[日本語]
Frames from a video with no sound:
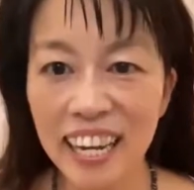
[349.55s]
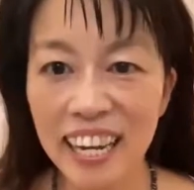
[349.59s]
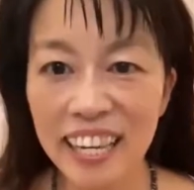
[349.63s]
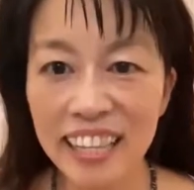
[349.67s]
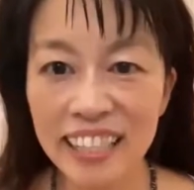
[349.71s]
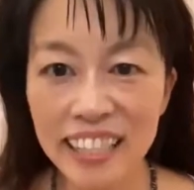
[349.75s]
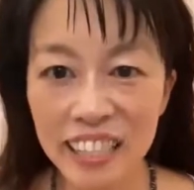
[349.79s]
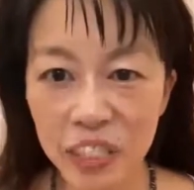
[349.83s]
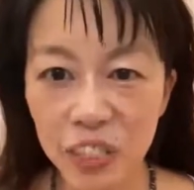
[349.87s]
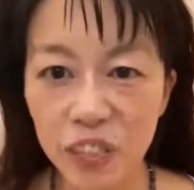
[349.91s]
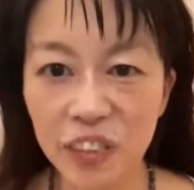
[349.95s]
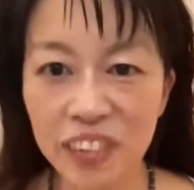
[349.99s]

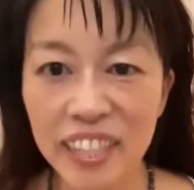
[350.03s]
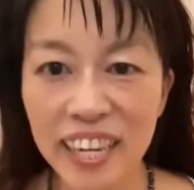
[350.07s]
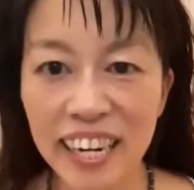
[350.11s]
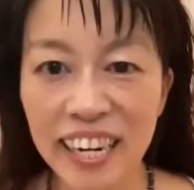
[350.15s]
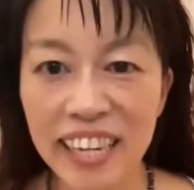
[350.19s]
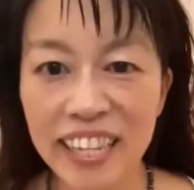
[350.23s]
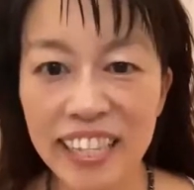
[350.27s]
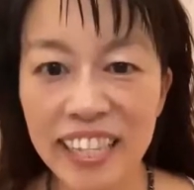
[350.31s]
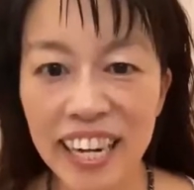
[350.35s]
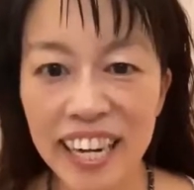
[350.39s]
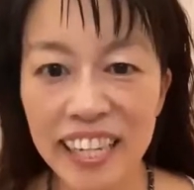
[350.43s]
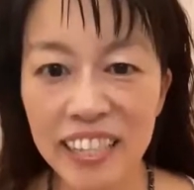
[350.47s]
石を投
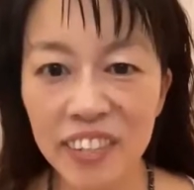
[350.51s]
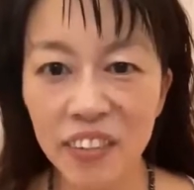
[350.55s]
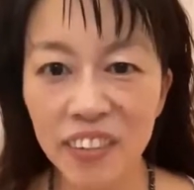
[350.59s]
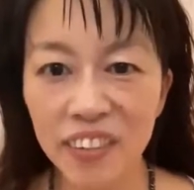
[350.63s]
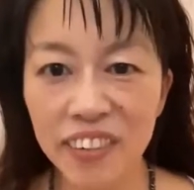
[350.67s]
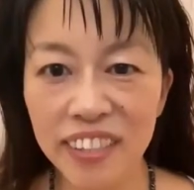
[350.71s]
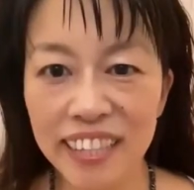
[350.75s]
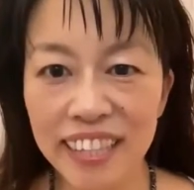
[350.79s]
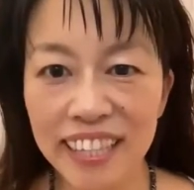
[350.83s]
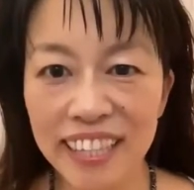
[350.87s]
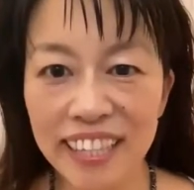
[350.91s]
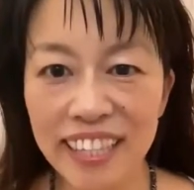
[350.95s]
げないよう
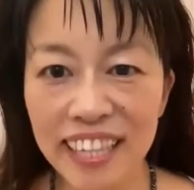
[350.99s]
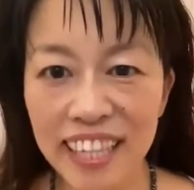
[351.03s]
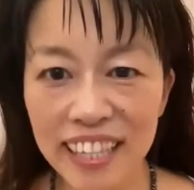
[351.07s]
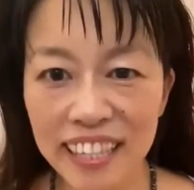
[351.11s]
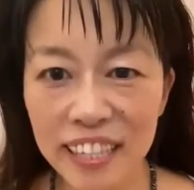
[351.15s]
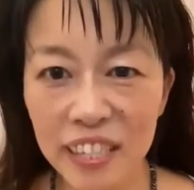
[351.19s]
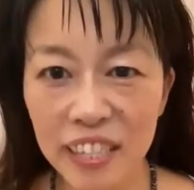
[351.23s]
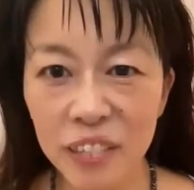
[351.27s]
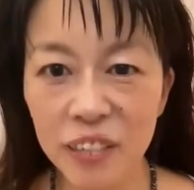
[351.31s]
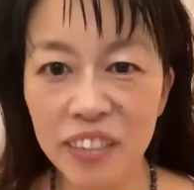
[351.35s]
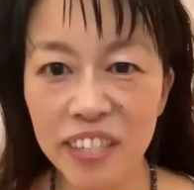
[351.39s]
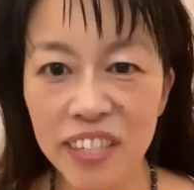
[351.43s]
になっ
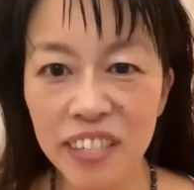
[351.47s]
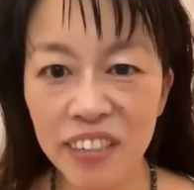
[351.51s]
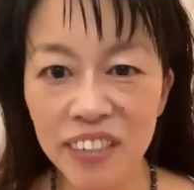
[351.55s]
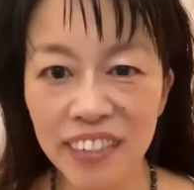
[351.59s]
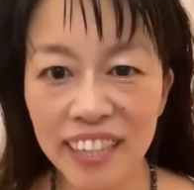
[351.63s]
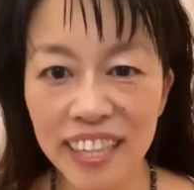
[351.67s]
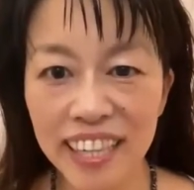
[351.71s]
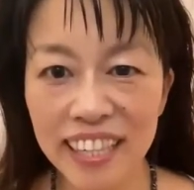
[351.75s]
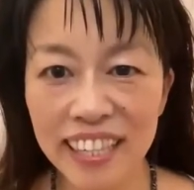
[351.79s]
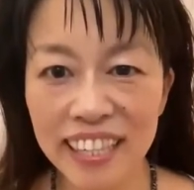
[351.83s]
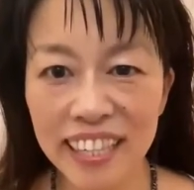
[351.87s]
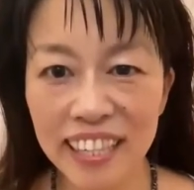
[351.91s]
てくれるの
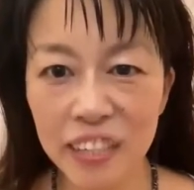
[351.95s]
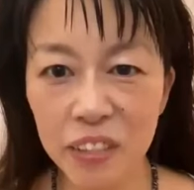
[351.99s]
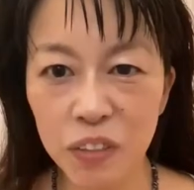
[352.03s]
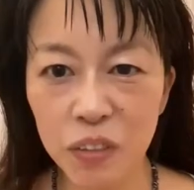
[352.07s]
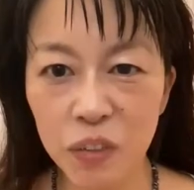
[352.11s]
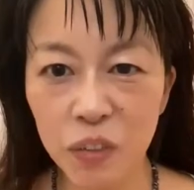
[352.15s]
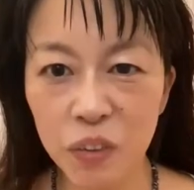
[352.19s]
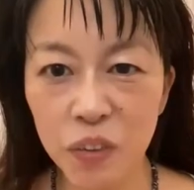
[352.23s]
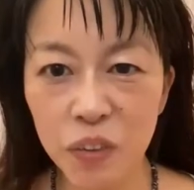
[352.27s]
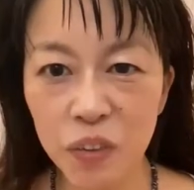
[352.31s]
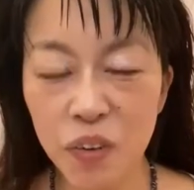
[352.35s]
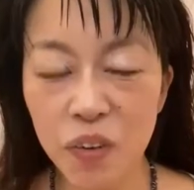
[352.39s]
かっていう
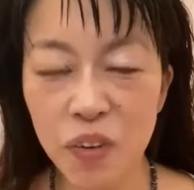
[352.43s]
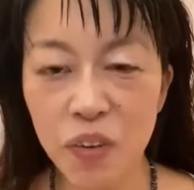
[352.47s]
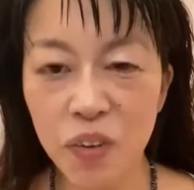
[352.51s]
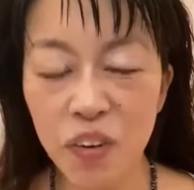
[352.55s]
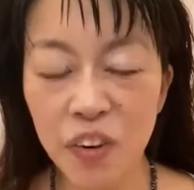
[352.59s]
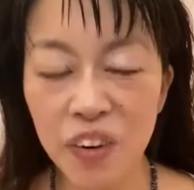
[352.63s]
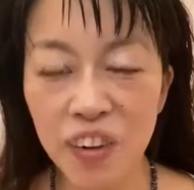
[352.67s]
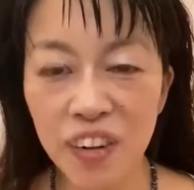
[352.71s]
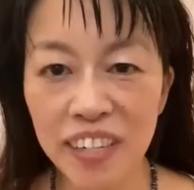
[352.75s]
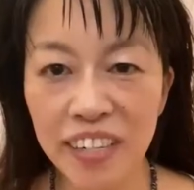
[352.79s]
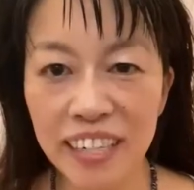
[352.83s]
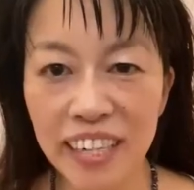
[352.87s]
こと
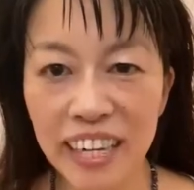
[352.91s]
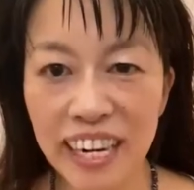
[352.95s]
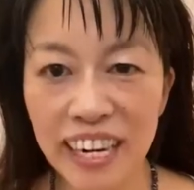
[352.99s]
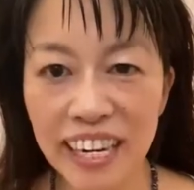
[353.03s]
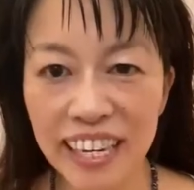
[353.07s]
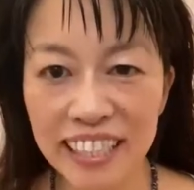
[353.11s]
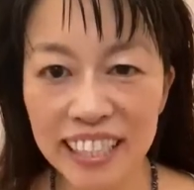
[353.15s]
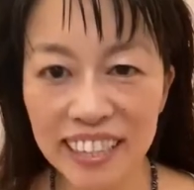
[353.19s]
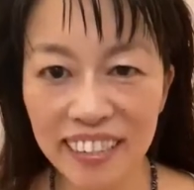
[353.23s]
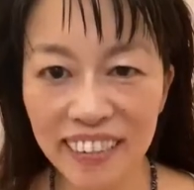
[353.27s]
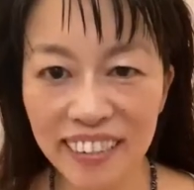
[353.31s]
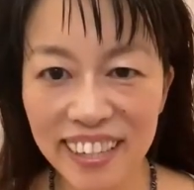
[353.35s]
を考
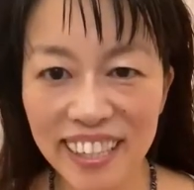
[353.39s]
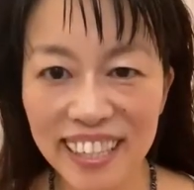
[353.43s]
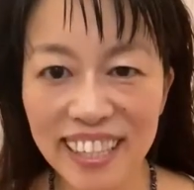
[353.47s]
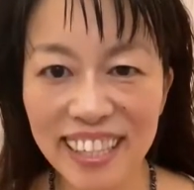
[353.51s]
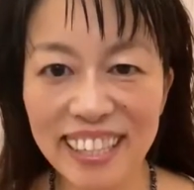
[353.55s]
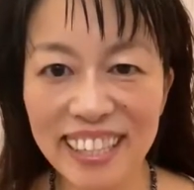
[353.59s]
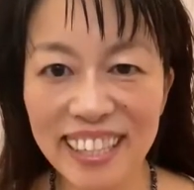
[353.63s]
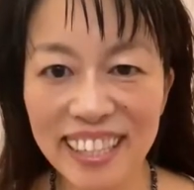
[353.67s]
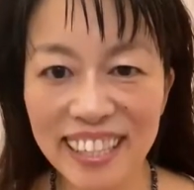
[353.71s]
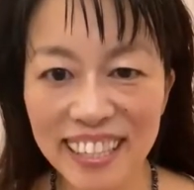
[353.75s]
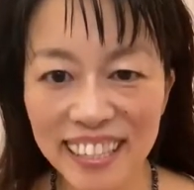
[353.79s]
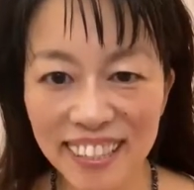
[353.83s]
えたわけな
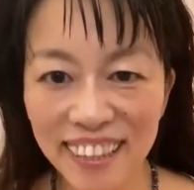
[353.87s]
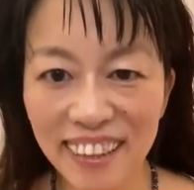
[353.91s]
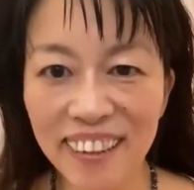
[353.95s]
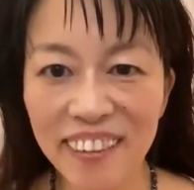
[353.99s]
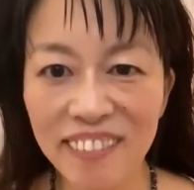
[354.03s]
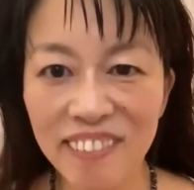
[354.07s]
んですよ。